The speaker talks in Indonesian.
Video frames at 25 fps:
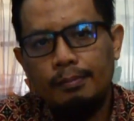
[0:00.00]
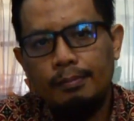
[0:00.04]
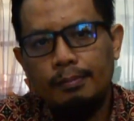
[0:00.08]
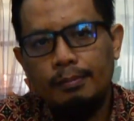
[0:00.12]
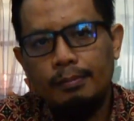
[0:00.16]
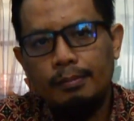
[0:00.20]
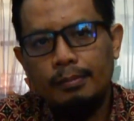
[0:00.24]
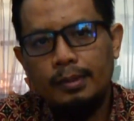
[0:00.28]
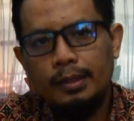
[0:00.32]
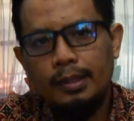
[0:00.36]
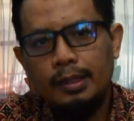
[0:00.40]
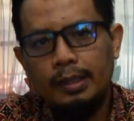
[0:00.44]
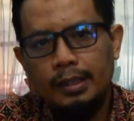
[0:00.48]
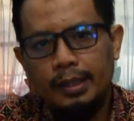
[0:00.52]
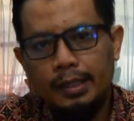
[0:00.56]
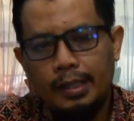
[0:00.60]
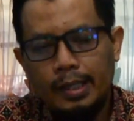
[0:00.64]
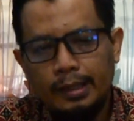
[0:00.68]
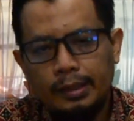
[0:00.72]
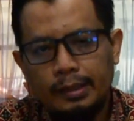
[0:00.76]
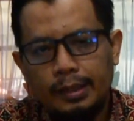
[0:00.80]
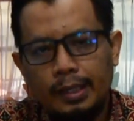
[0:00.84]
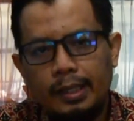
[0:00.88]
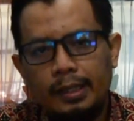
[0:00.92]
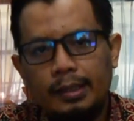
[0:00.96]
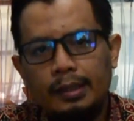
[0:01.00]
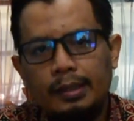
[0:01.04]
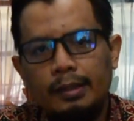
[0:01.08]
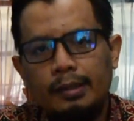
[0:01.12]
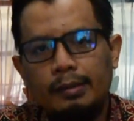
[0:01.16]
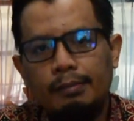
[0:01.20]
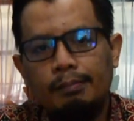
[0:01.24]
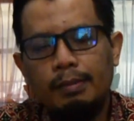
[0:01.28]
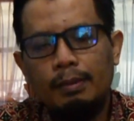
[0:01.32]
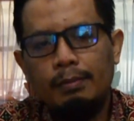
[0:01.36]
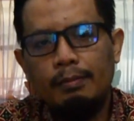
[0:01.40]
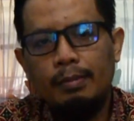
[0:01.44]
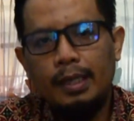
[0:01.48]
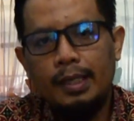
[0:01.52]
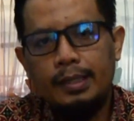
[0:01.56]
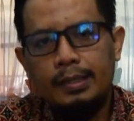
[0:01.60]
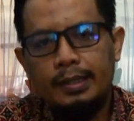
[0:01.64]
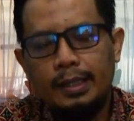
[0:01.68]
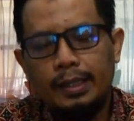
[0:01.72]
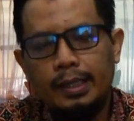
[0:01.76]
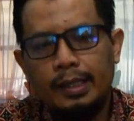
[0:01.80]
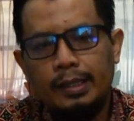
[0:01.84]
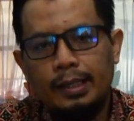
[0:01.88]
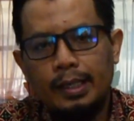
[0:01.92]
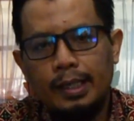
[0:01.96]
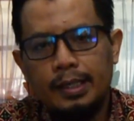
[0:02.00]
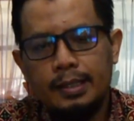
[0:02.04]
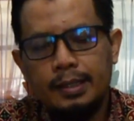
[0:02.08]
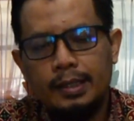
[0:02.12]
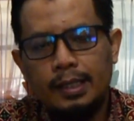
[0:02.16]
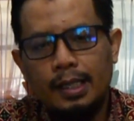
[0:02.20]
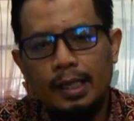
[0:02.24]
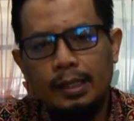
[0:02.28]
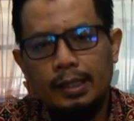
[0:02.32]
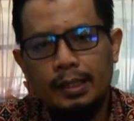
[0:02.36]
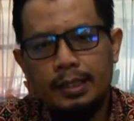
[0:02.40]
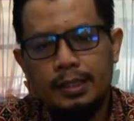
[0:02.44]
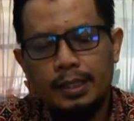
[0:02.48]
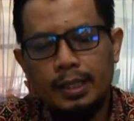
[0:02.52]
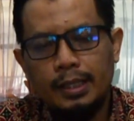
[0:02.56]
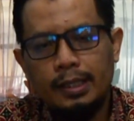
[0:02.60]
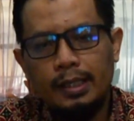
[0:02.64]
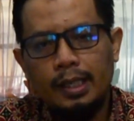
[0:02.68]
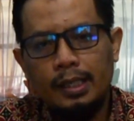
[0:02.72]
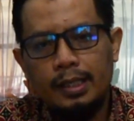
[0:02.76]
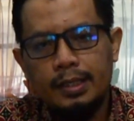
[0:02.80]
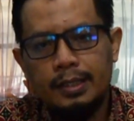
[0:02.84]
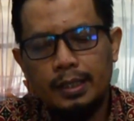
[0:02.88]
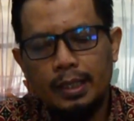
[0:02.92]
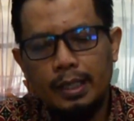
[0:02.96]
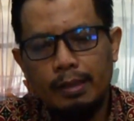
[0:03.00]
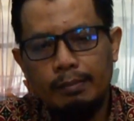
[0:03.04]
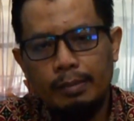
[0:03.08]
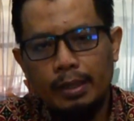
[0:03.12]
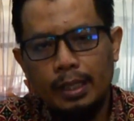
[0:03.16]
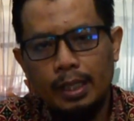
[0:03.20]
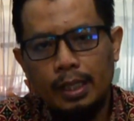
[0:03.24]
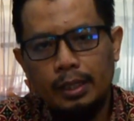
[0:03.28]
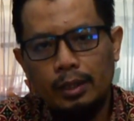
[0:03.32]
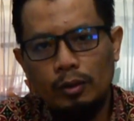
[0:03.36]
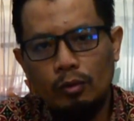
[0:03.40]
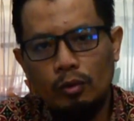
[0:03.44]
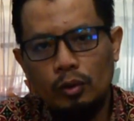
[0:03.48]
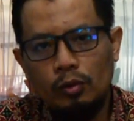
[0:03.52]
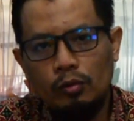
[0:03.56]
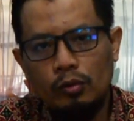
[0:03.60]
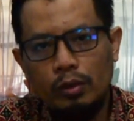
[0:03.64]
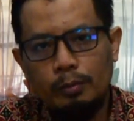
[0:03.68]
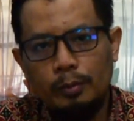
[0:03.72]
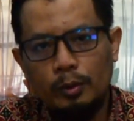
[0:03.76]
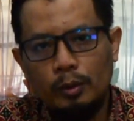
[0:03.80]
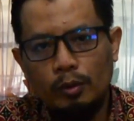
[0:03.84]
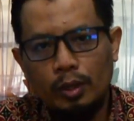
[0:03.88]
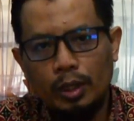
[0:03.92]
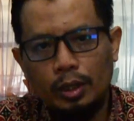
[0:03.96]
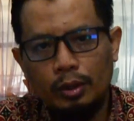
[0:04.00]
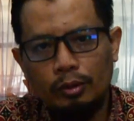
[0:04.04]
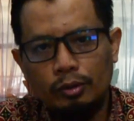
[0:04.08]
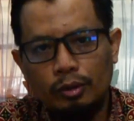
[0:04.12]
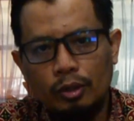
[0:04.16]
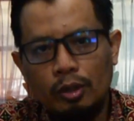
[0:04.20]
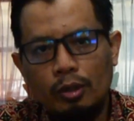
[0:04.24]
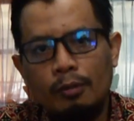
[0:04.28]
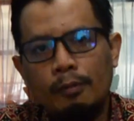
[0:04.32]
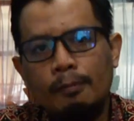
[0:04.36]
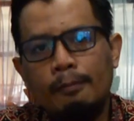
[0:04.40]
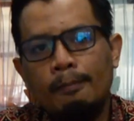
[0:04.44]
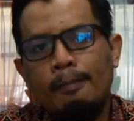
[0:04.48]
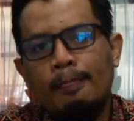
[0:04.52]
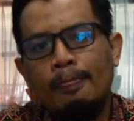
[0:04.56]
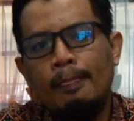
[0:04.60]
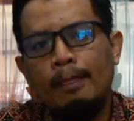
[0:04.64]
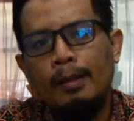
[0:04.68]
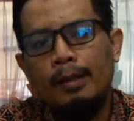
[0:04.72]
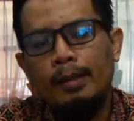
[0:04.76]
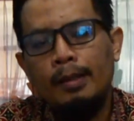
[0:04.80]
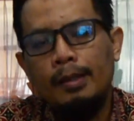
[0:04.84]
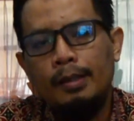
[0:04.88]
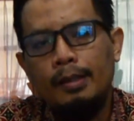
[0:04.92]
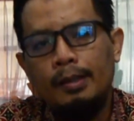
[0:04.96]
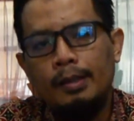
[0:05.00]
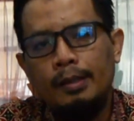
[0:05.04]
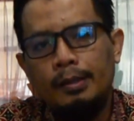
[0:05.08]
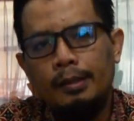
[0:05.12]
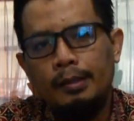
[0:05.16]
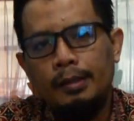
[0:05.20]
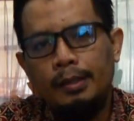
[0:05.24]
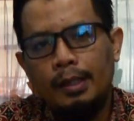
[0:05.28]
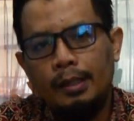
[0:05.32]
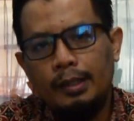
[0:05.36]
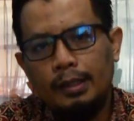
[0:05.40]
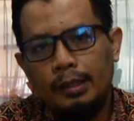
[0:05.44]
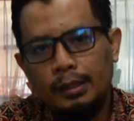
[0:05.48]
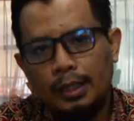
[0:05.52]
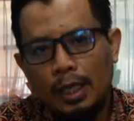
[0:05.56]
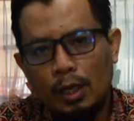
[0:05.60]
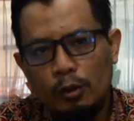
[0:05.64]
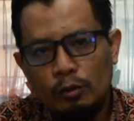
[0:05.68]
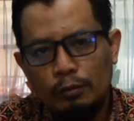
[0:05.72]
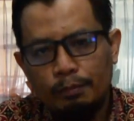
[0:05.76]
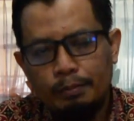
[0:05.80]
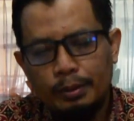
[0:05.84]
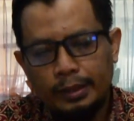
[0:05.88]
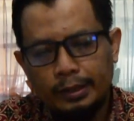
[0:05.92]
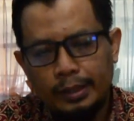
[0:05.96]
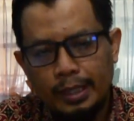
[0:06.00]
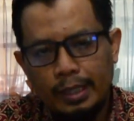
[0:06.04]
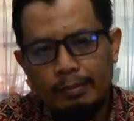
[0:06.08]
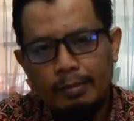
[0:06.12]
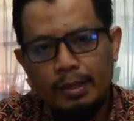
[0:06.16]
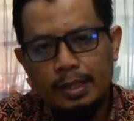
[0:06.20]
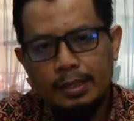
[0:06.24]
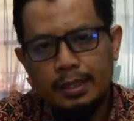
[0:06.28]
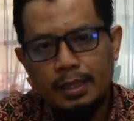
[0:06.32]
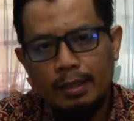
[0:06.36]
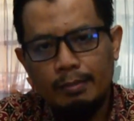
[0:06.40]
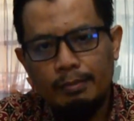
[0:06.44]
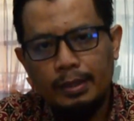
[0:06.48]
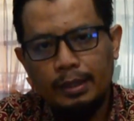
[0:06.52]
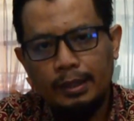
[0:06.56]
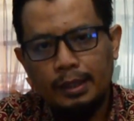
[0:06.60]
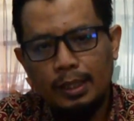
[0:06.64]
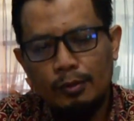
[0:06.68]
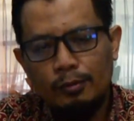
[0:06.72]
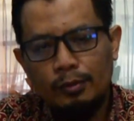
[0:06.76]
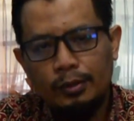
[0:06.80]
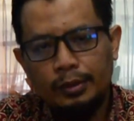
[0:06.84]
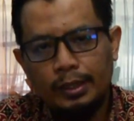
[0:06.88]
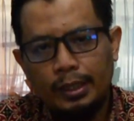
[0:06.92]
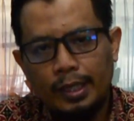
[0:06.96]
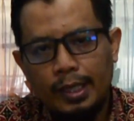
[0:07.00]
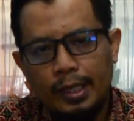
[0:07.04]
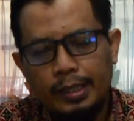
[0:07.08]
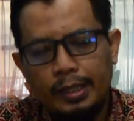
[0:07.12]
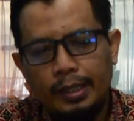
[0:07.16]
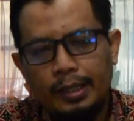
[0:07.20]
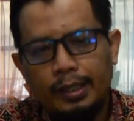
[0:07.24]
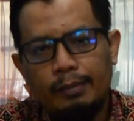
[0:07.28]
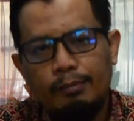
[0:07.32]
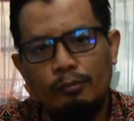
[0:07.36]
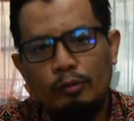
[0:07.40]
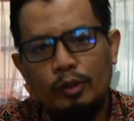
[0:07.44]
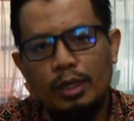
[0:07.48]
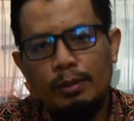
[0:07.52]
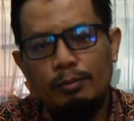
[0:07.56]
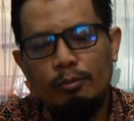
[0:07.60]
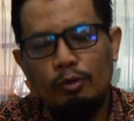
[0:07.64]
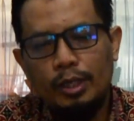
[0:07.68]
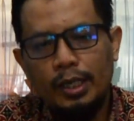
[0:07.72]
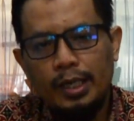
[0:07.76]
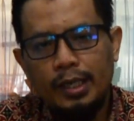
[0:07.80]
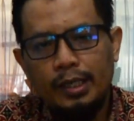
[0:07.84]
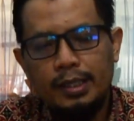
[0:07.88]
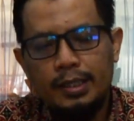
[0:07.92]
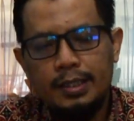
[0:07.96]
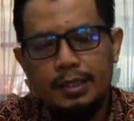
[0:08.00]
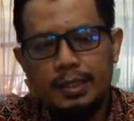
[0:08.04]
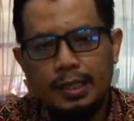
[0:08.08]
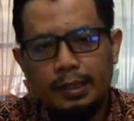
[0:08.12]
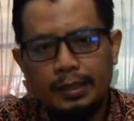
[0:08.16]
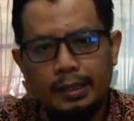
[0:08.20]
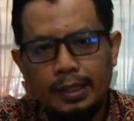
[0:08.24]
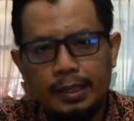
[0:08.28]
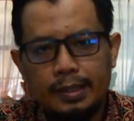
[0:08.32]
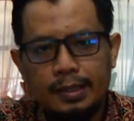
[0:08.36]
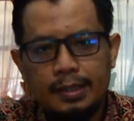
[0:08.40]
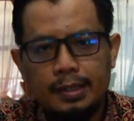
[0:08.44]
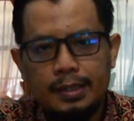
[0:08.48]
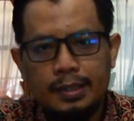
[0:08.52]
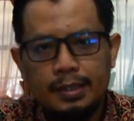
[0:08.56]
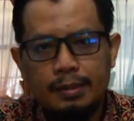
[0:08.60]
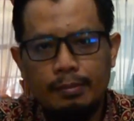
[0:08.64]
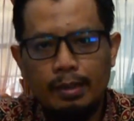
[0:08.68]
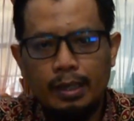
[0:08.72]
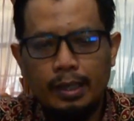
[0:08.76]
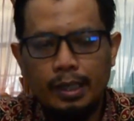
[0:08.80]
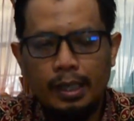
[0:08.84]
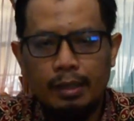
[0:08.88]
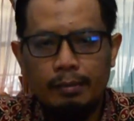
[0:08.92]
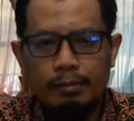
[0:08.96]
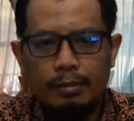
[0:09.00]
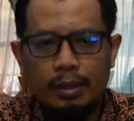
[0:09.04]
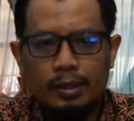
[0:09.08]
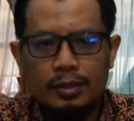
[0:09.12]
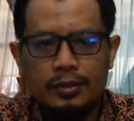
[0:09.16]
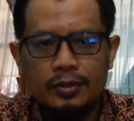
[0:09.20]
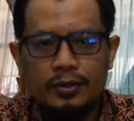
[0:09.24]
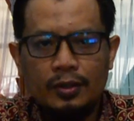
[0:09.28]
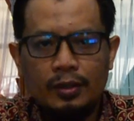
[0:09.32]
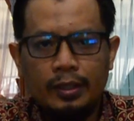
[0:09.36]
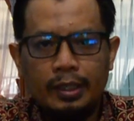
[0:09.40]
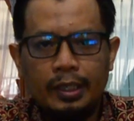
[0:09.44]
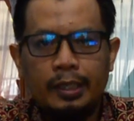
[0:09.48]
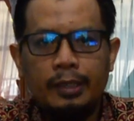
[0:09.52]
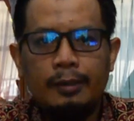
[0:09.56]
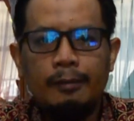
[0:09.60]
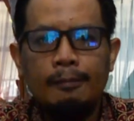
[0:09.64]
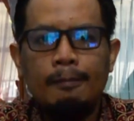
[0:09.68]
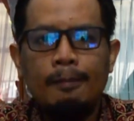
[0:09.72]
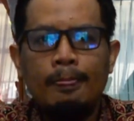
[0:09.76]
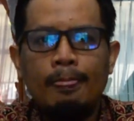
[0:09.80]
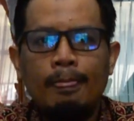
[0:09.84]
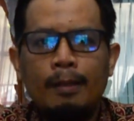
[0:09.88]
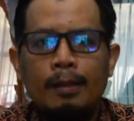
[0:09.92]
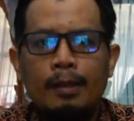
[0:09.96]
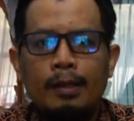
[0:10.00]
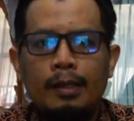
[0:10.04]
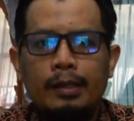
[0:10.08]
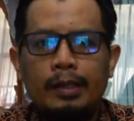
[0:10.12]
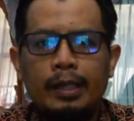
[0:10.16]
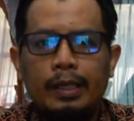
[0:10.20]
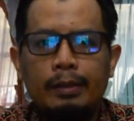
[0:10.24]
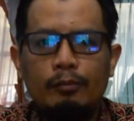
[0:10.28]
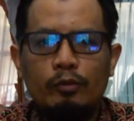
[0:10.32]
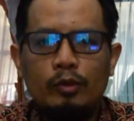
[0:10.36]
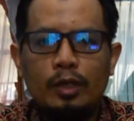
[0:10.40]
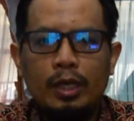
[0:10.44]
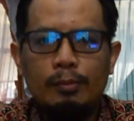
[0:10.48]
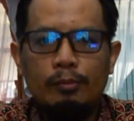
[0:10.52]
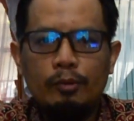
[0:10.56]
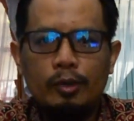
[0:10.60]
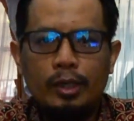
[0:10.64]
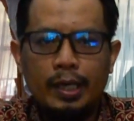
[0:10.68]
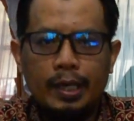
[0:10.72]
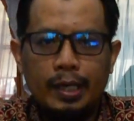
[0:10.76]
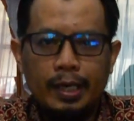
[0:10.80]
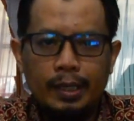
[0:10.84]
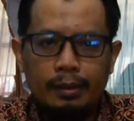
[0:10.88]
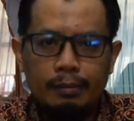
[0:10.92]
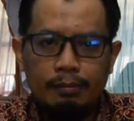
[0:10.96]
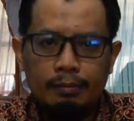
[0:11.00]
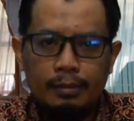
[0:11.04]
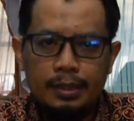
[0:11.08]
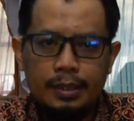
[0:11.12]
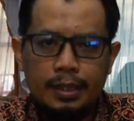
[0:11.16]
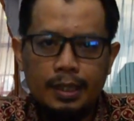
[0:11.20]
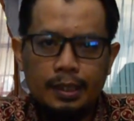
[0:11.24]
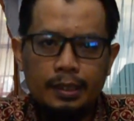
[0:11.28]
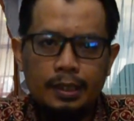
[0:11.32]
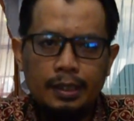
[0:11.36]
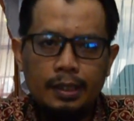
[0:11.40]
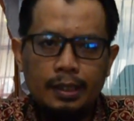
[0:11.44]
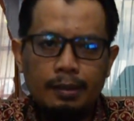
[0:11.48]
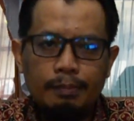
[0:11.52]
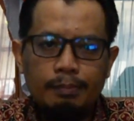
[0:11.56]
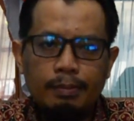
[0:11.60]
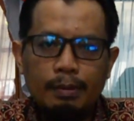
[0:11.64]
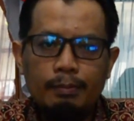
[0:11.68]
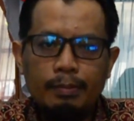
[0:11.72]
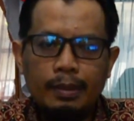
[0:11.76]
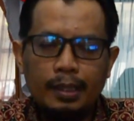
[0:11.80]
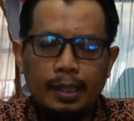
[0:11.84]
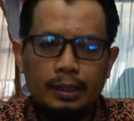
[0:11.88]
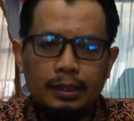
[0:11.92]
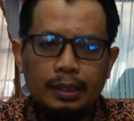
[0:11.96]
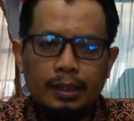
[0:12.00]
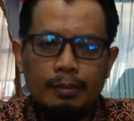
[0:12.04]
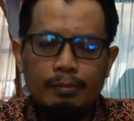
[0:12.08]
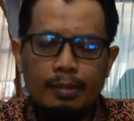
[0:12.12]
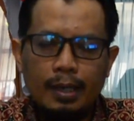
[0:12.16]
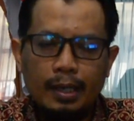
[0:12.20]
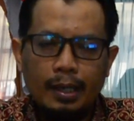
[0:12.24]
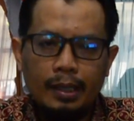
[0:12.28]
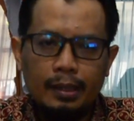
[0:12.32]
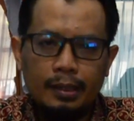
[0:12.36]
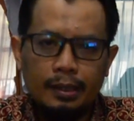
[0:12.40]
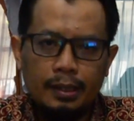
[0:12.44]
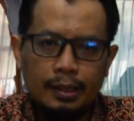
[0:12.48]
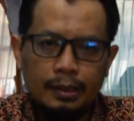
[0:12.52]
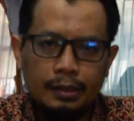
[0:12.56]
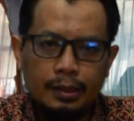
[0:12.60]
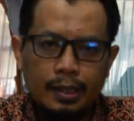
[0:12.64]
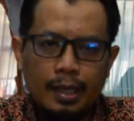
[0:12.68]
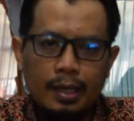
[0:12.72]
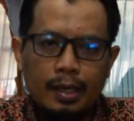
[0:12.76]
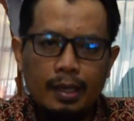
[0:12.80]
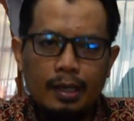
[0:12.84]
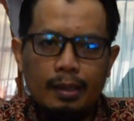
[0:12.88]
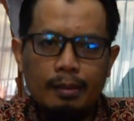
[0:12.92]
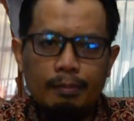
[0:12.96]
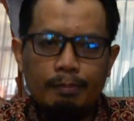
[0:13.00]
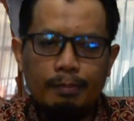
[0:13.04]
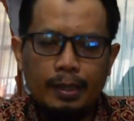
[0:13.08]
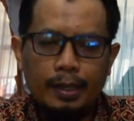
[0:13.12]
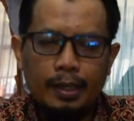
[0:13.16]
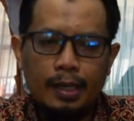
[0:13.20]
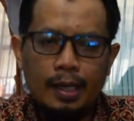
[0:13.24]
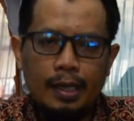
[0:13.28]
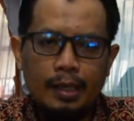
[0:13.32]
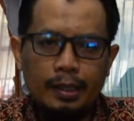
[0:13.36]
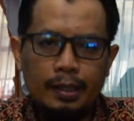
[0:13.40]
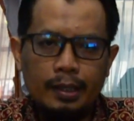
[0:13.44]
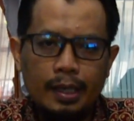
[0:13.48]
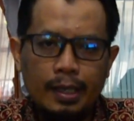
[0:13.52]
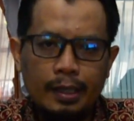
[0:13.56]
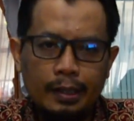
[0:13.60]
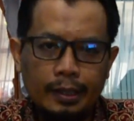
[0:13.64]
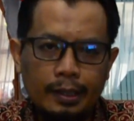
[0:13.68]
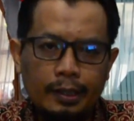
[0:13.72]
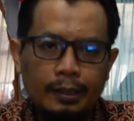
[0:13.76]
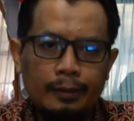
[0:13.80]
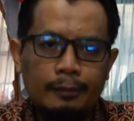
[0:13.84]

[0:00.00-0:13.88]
kegiatan pembelajaran di SD Al-Isad Al-Islamiyah 02 Purwokerto dari tahun pertama sampai tahun terakhir mudah-mudahan dicatat sebagai amal soleh dan mudah-mudahan menjadi pemberat timbangan kita pada hari akhir.